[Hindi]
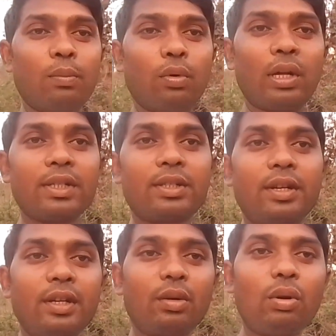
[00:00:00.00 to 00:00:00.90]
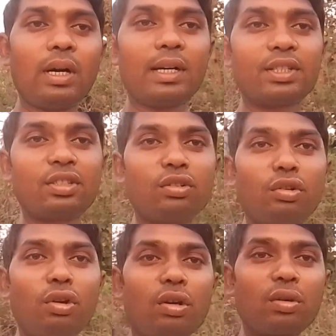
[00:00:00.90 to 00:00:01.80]
Palastry was
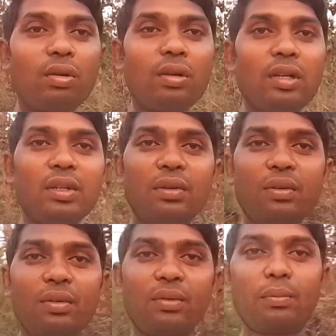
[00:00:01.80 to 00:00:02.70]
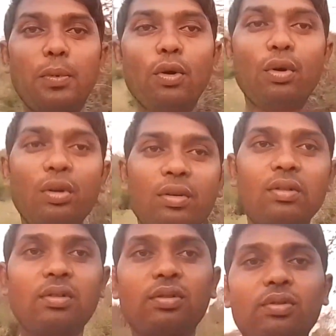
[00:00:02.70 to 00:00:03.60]
not only for
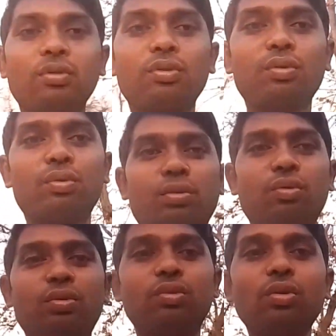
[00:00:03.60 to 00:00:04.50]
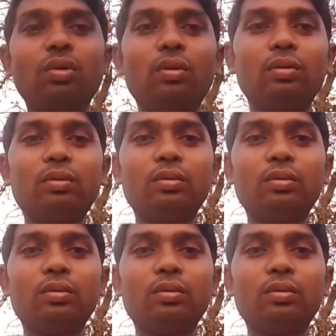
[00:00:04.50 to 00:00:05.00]
show,